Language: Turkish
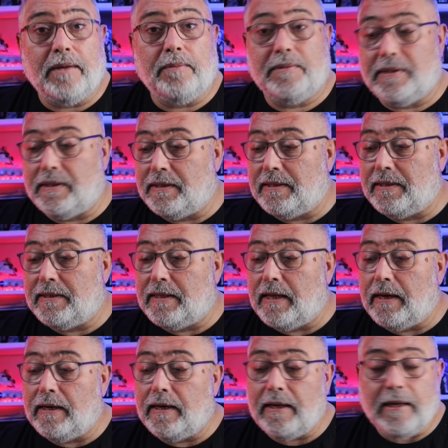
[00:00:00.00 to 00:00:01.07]
Hepsini
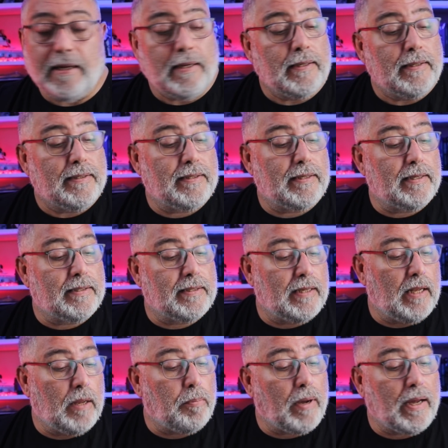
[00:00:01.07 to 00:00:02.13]
sizlerle
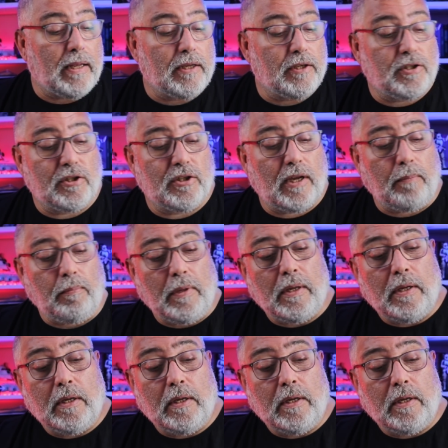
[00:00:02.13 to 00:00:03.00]
sırasıyla paylaşacağım.